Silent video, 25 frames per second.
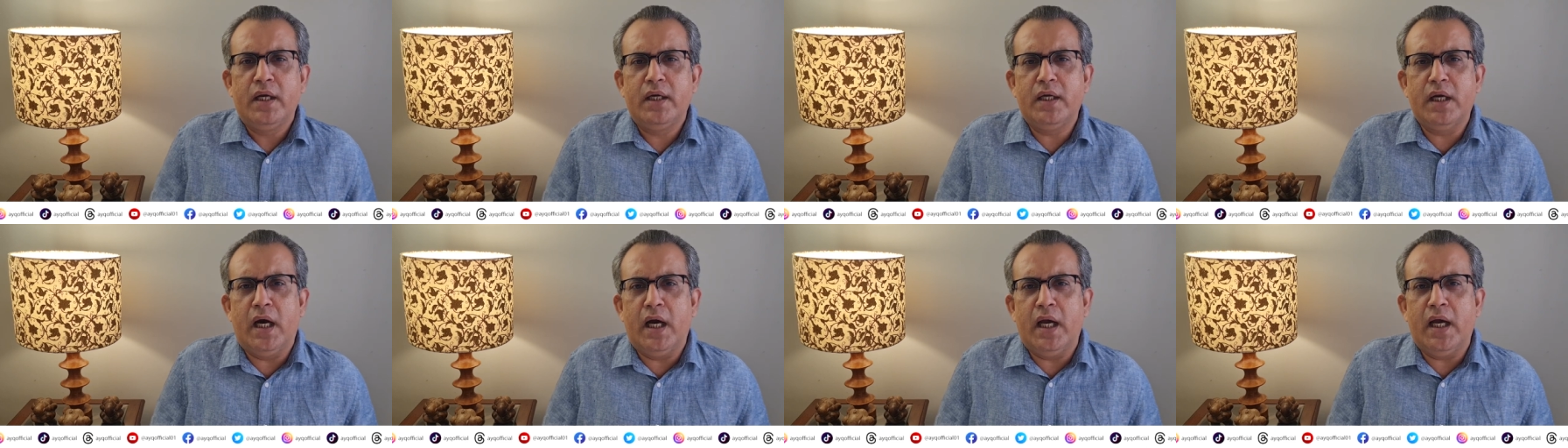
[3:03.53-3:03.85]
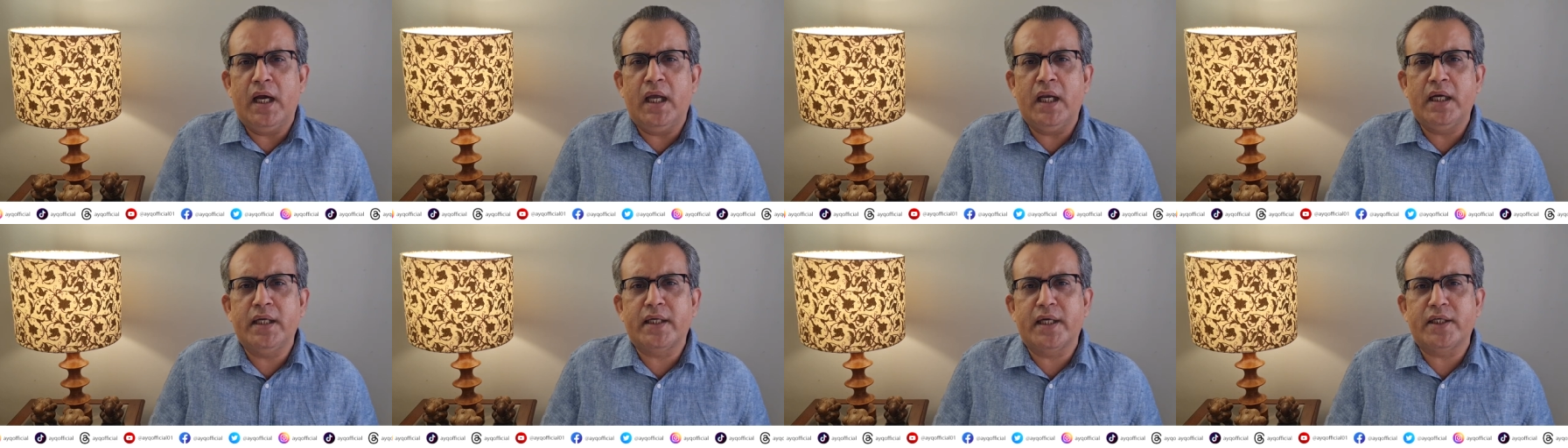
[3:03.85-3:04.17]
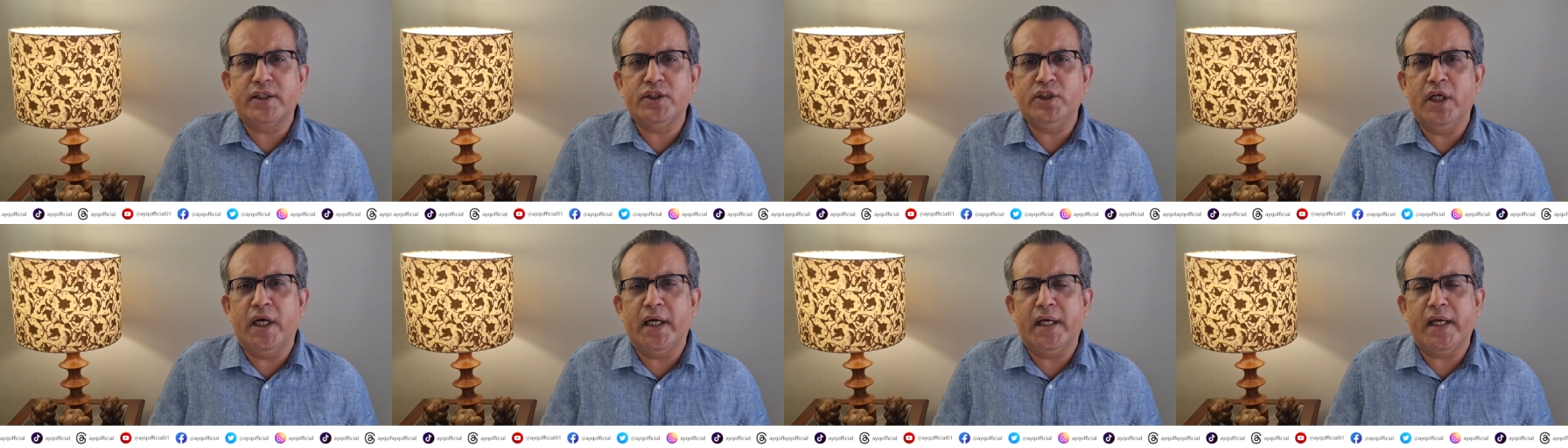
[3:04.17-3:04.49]
नाअहल
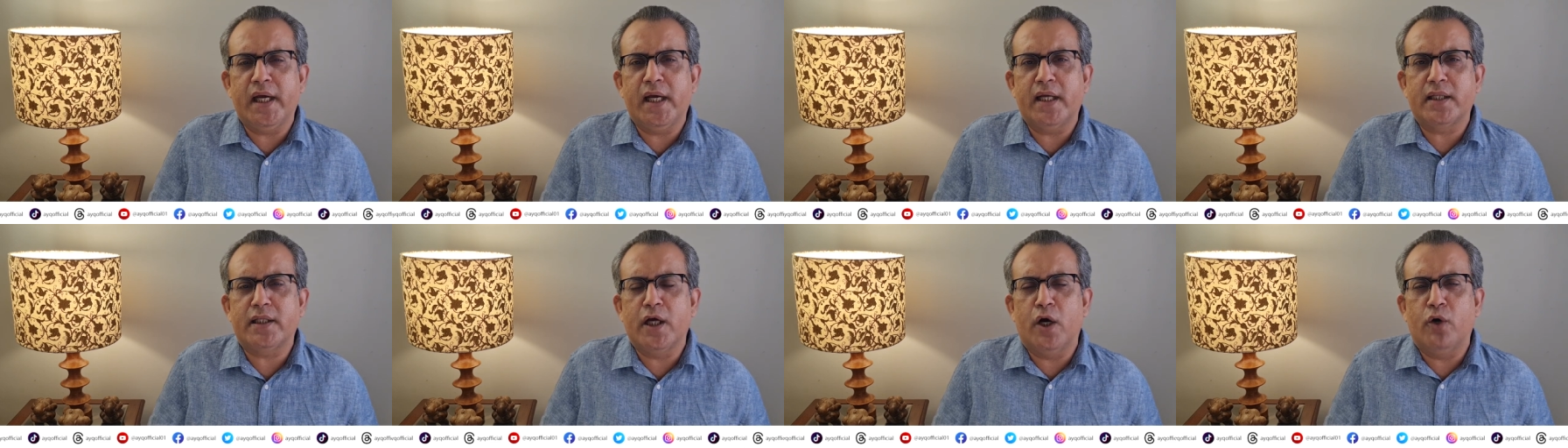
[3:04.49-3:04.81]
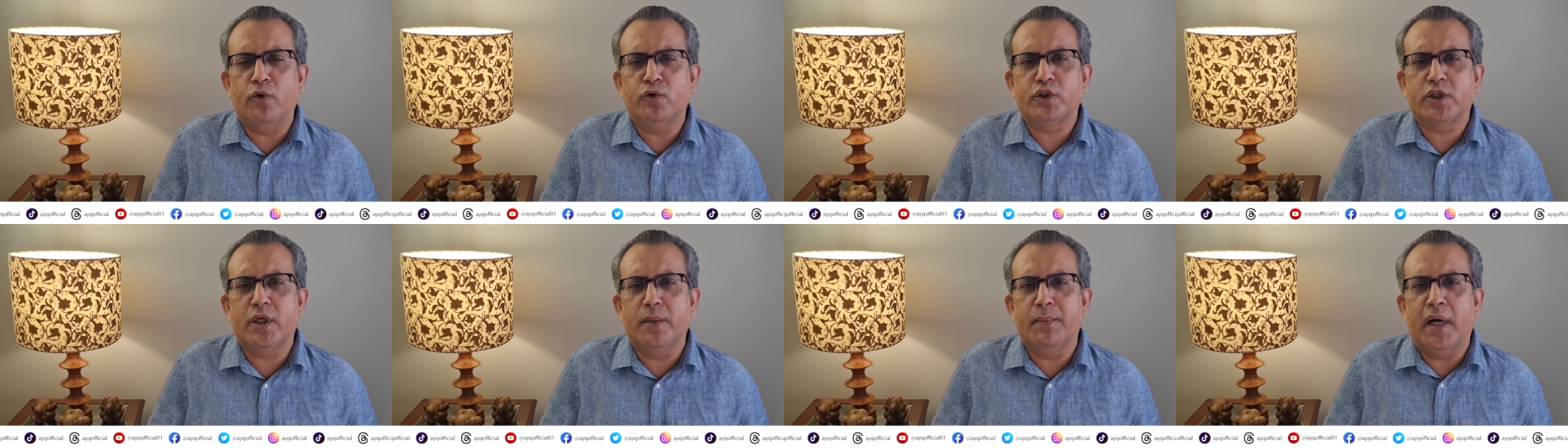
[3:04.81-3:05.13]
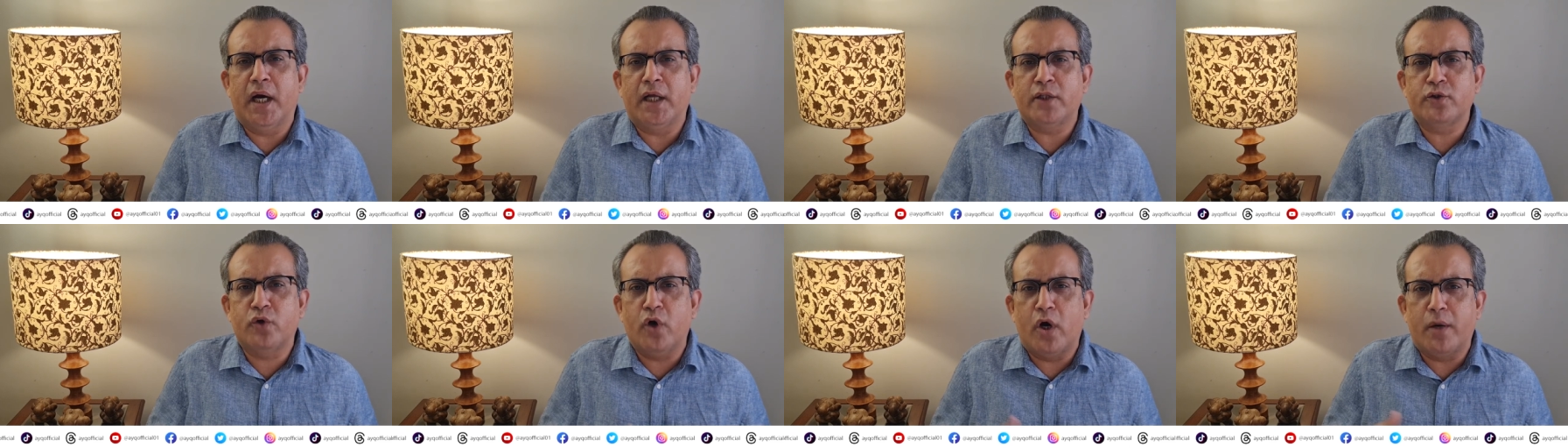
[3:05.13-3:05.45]
कर दिया गया था उसके
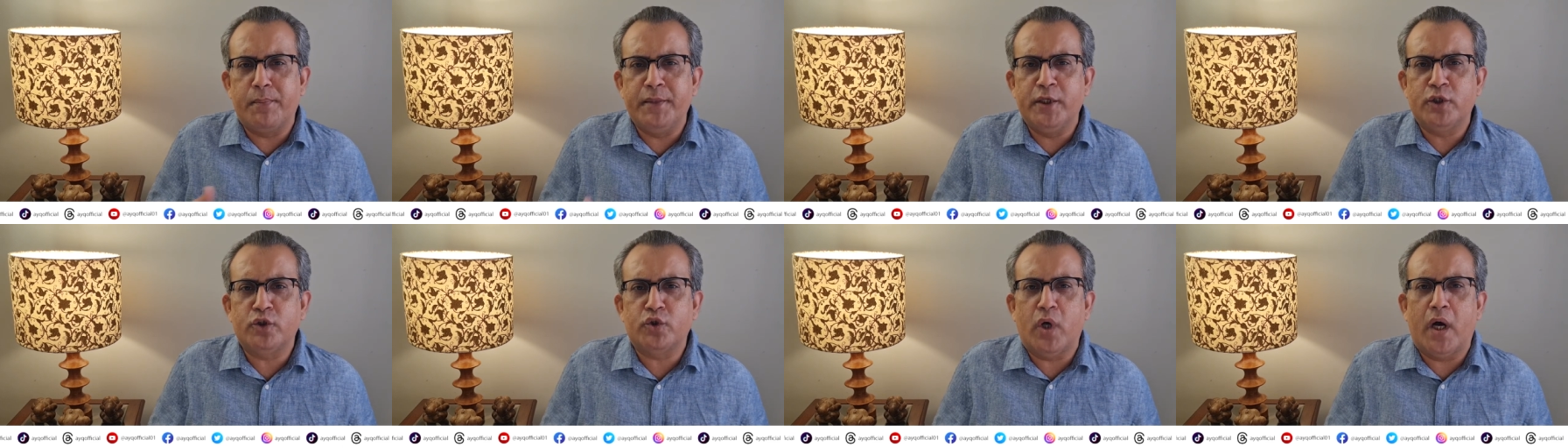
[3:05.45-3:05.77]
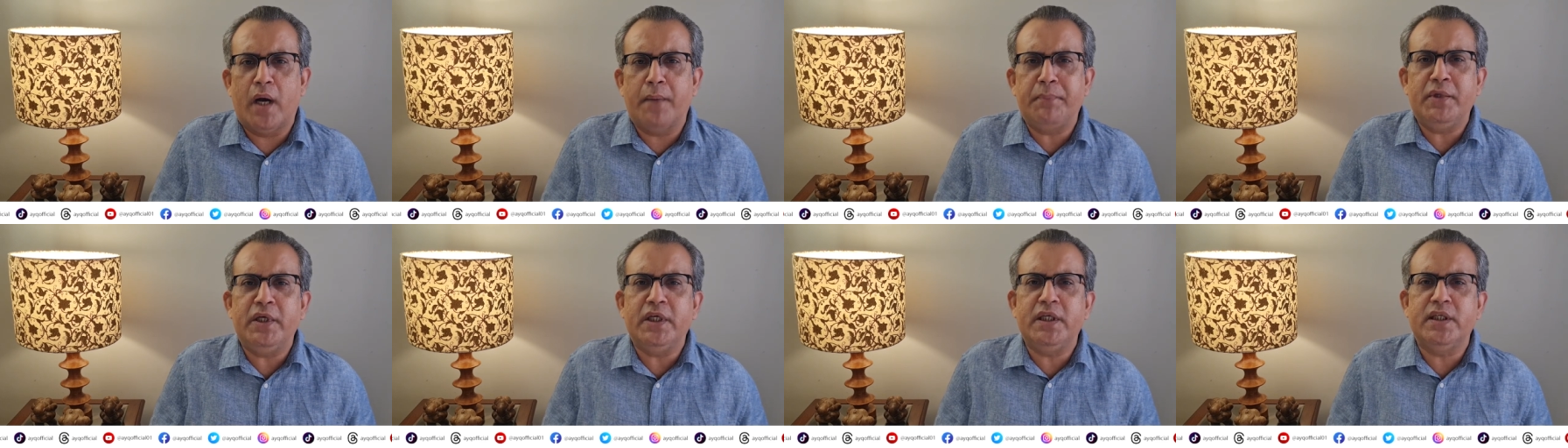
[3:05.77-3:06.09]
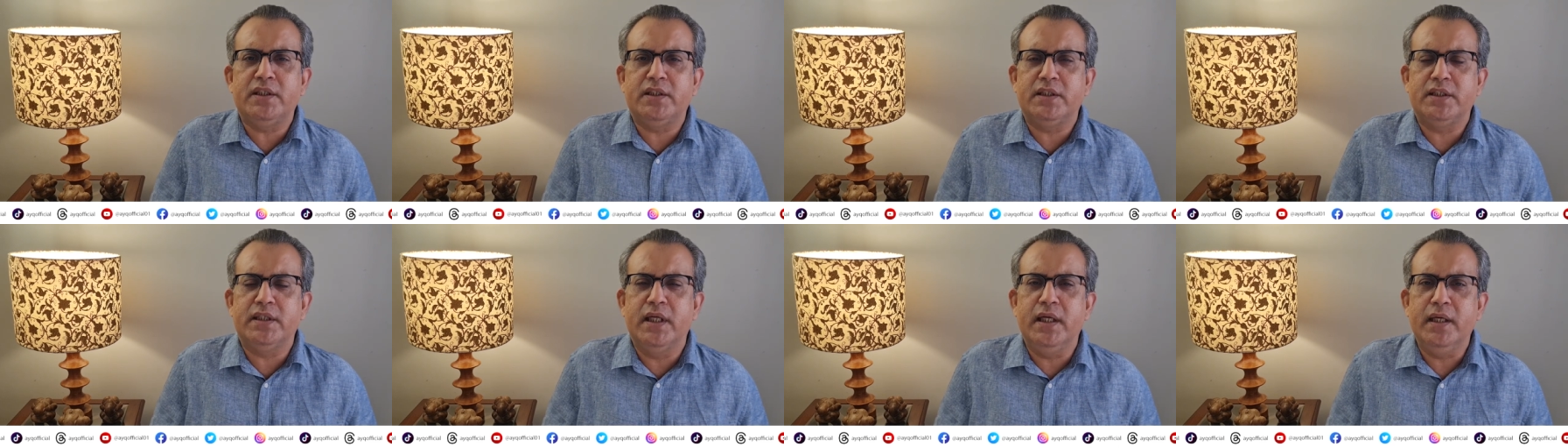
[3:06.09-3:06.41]
बाद गवर्नमेंट तो आप ही
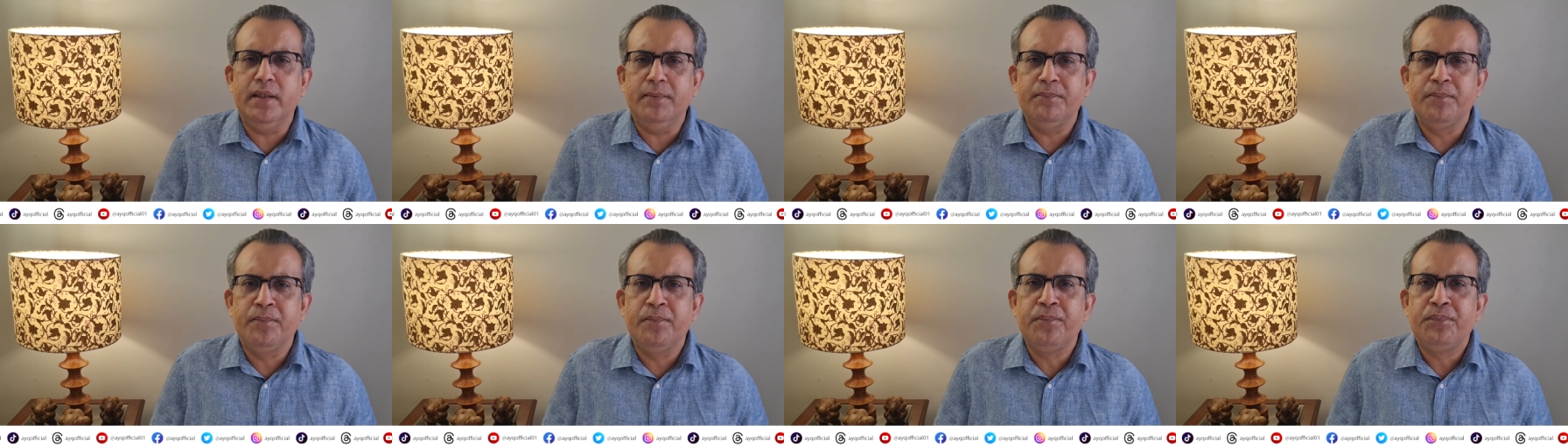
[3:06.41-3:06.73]
की थी ना